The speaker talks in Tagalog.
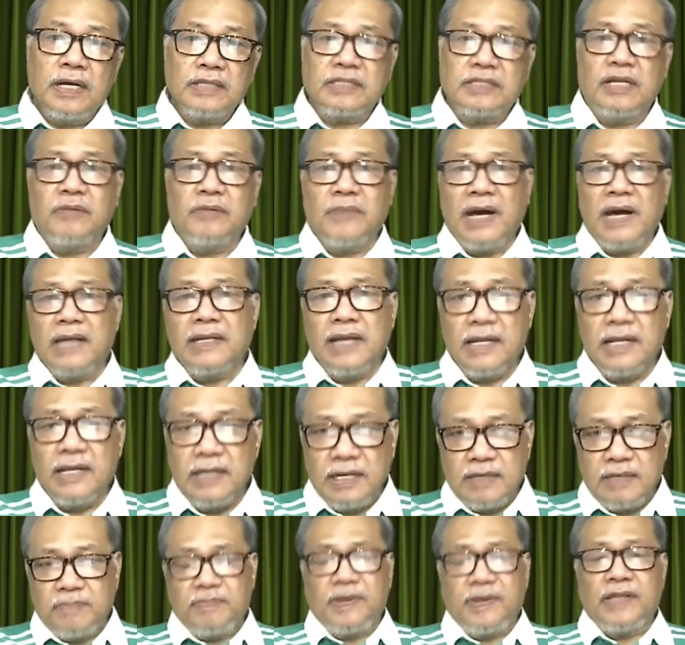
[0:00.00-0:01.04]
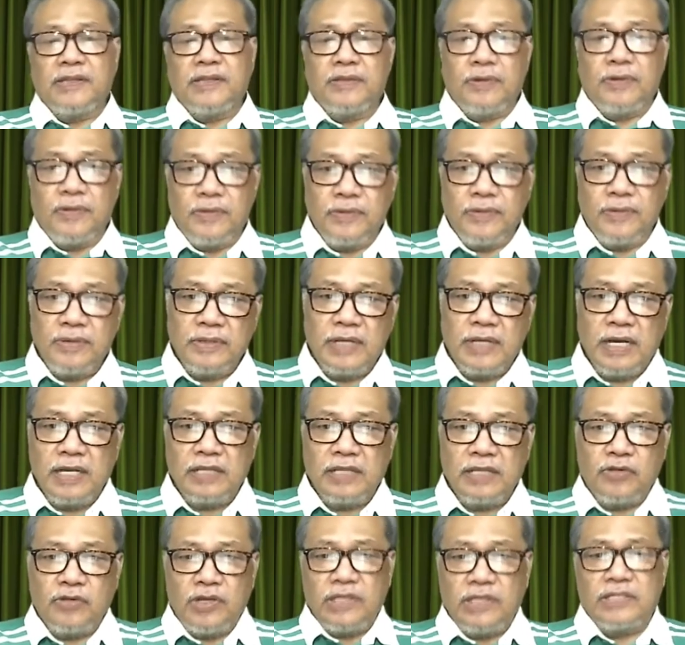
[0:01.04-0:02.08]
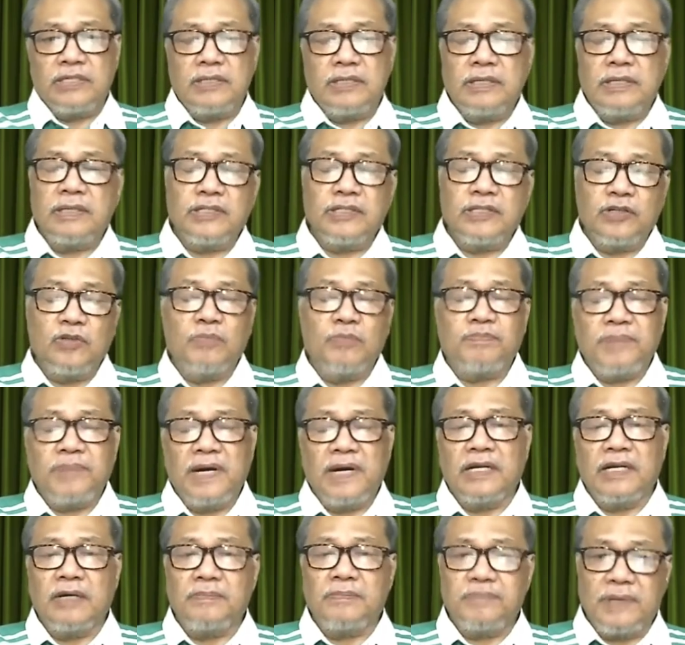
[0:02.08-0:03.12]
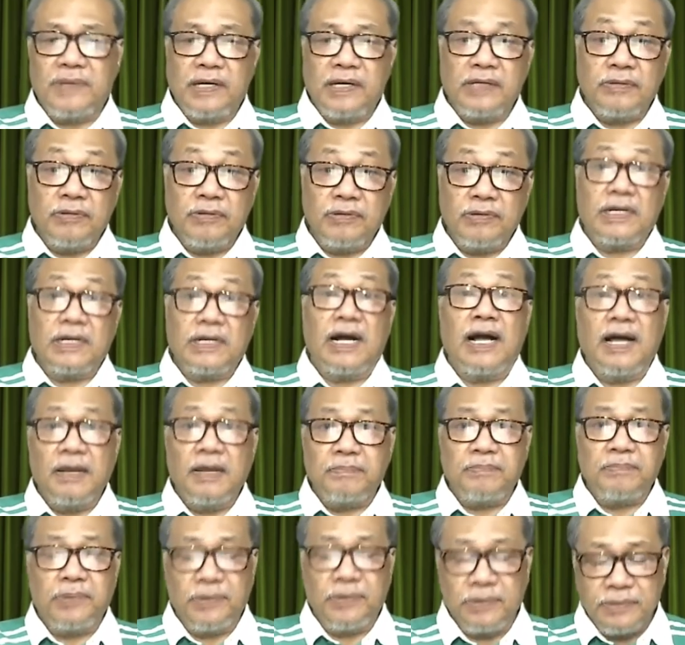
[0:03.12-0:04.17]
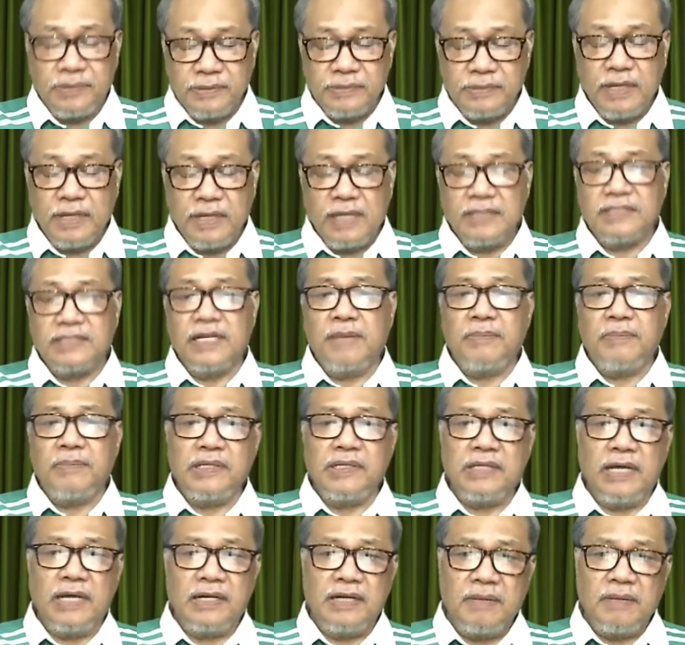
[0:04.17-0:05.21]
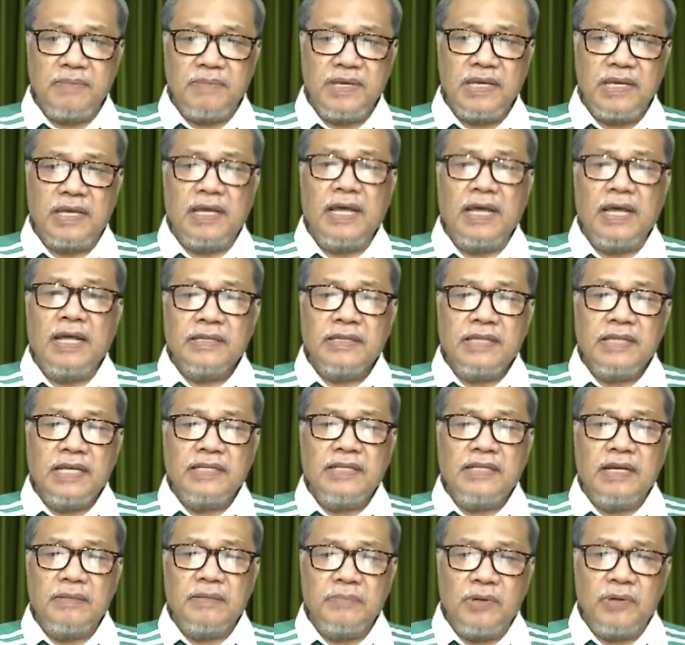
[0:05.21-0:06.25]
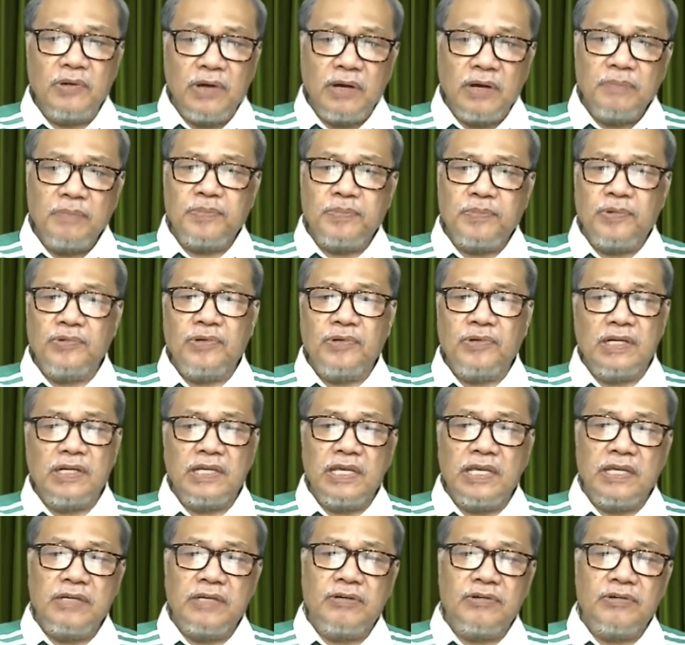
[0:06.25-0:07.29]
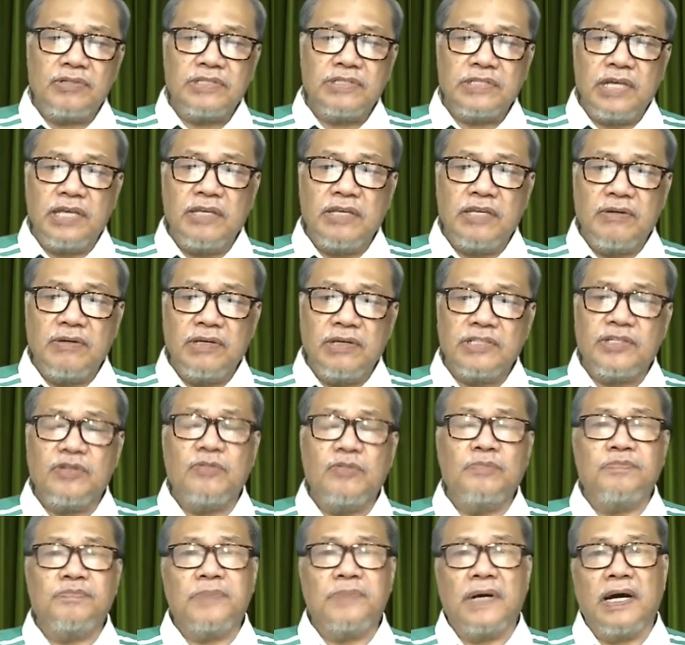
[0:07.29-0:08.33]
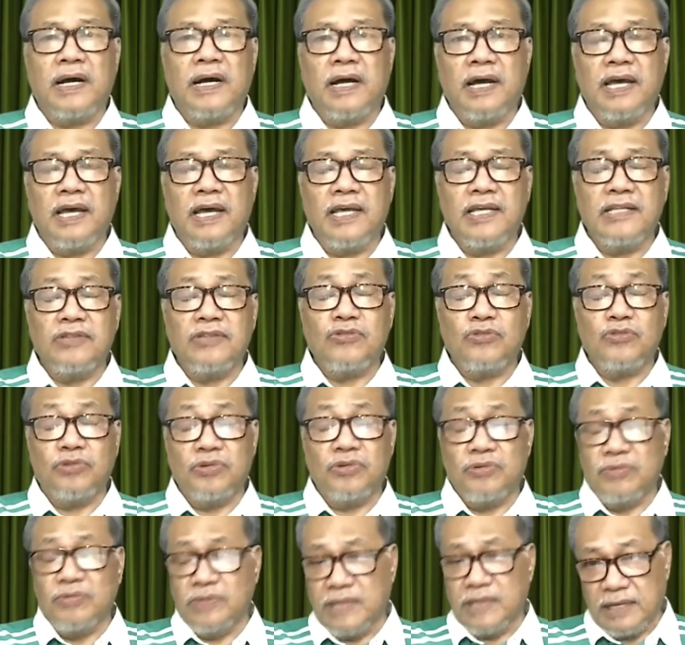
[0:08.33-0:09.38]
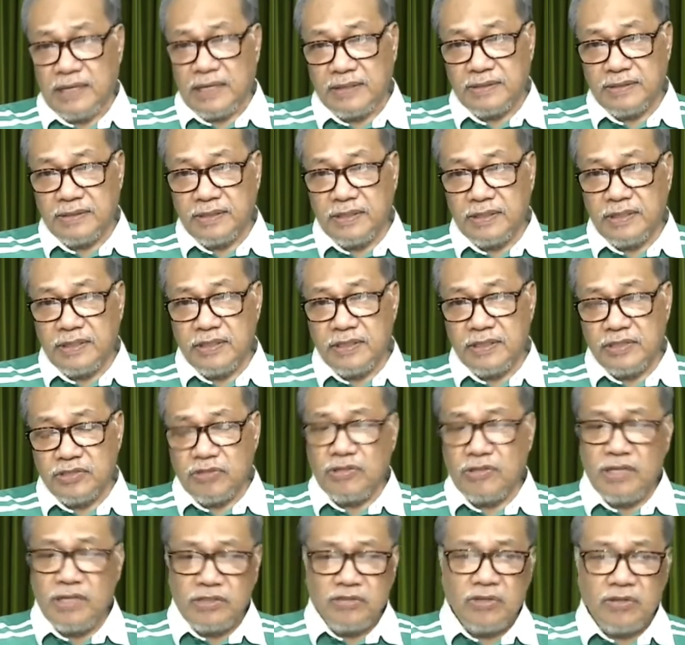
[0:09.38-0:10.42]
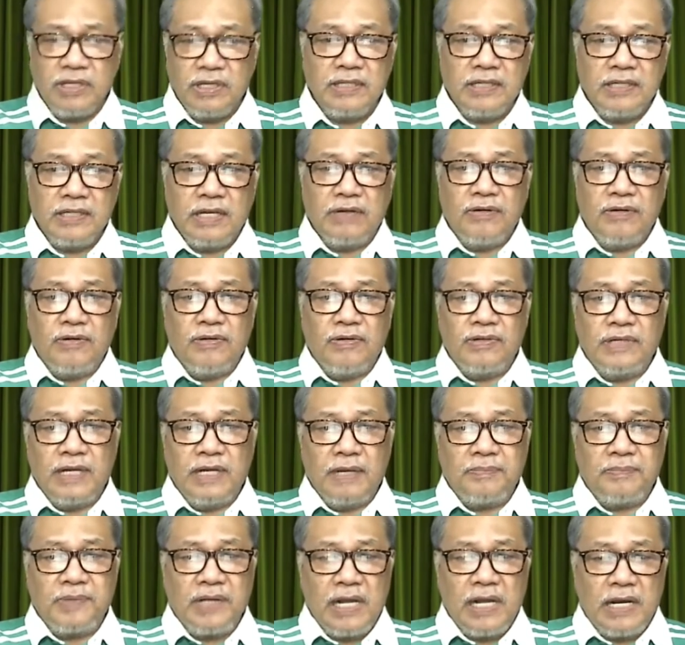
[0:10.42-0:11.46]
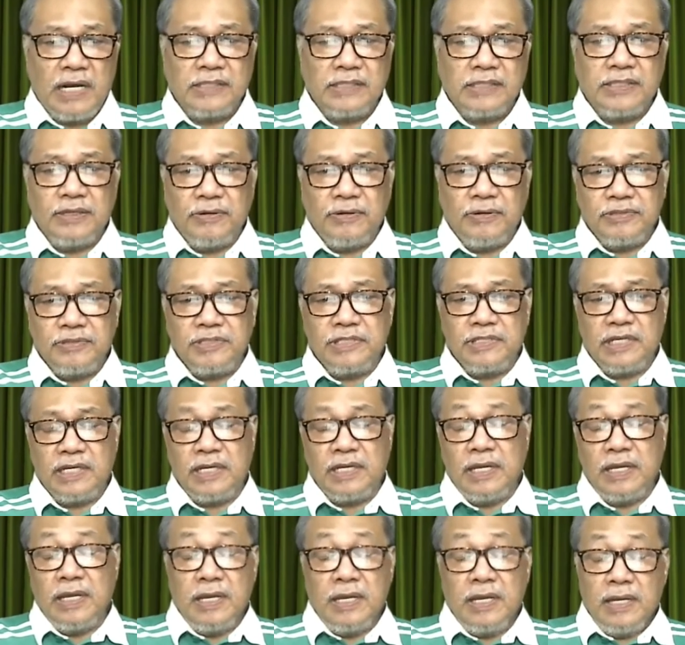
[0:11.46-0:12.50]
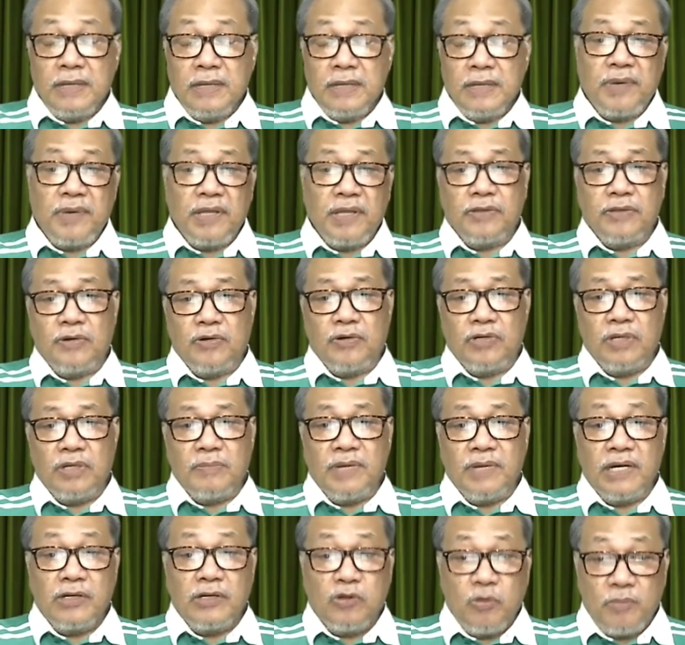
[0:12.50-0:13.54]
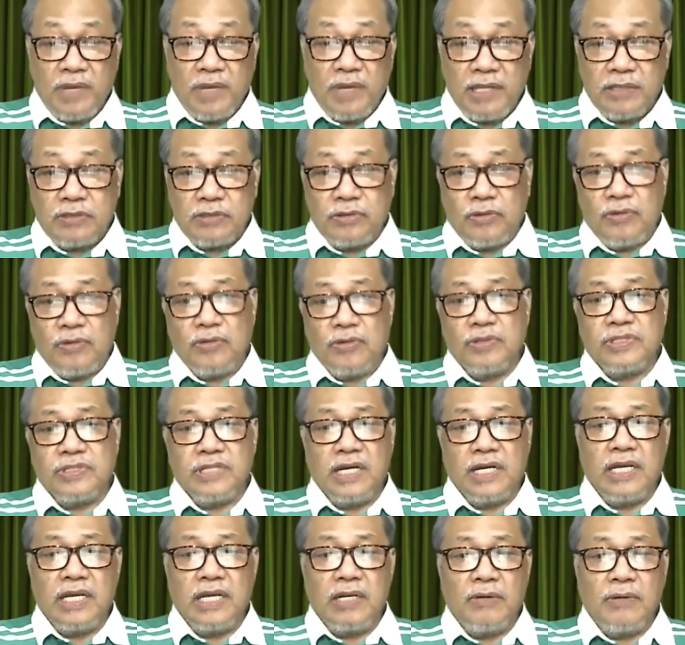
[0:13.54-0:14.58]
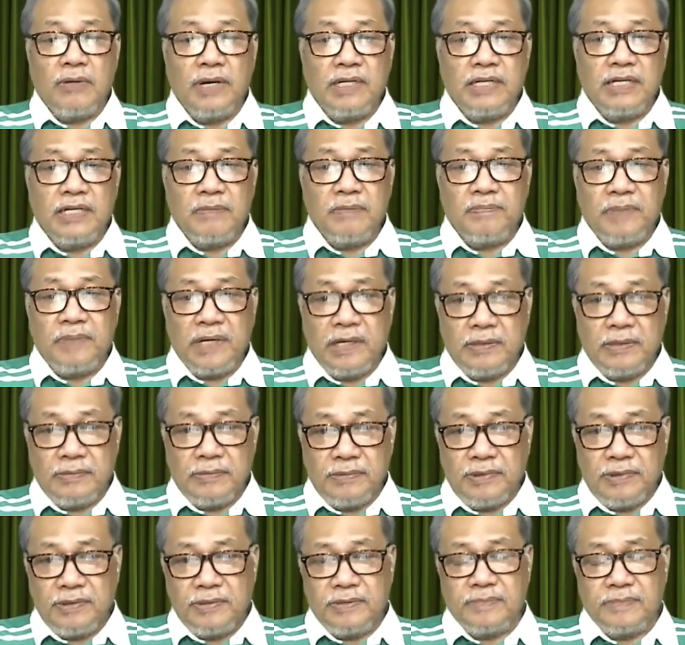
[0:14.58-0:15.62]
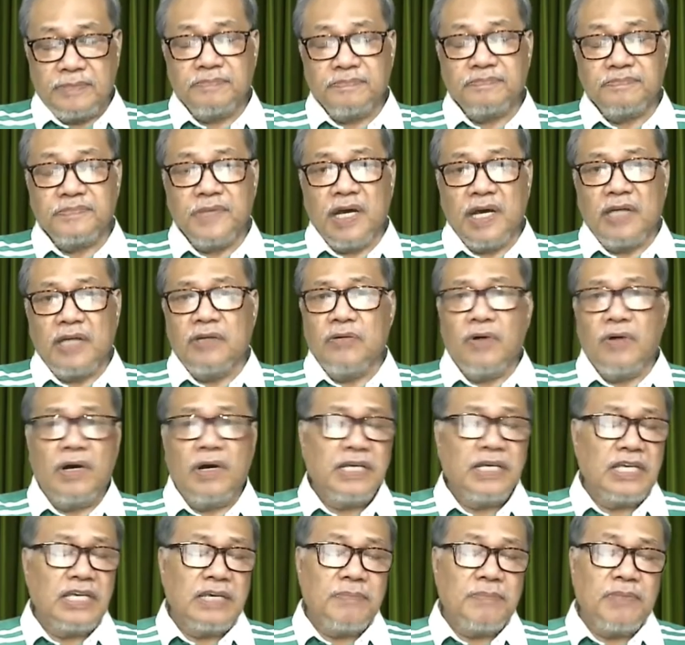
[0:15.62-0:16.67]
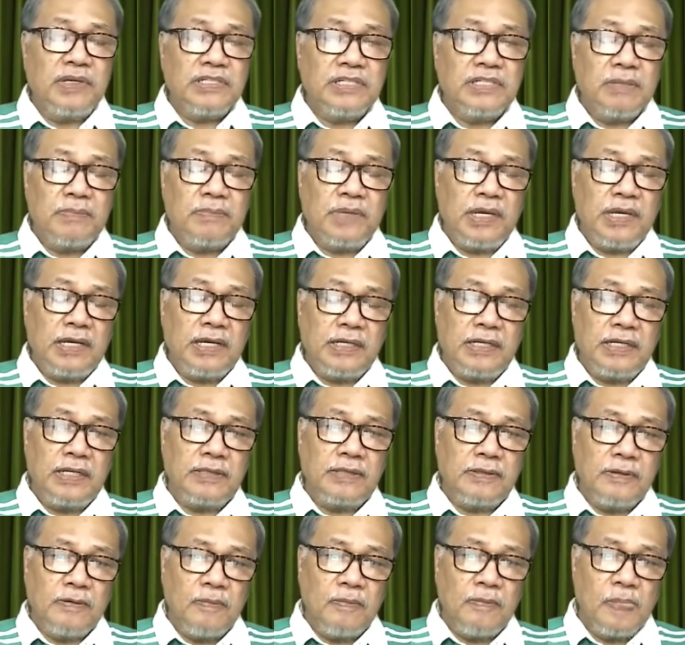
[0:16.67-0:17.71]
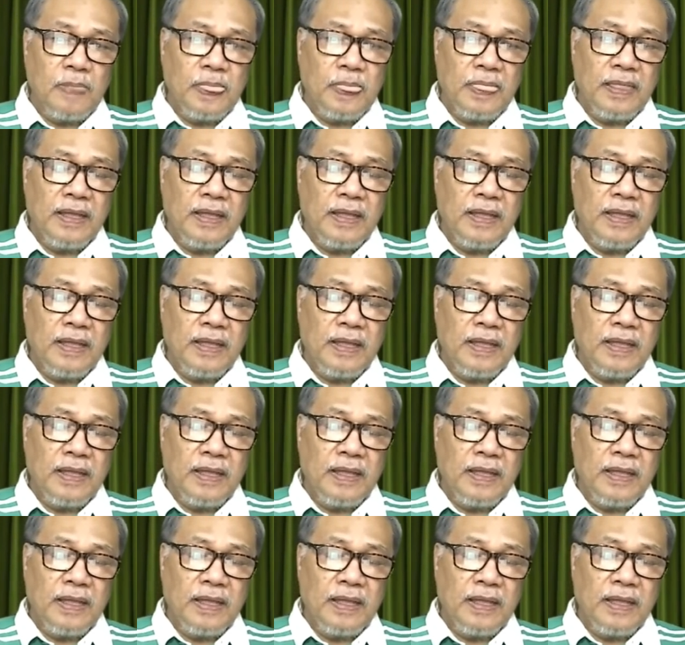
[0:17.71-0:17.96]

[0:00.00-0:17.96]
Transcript: At nang maalala ni Pedro na ito'y sinumpa ng Panginoon kahapon, ang sabi niya, Rabi, tignan mo ang puno ng igos na iyong isinumpa ay tuyo na. So dito nagkaroon ng pagkakataon si Pedro na magkomento sa ginawa ng Panginoon. Ano ang ibig sabihin nito?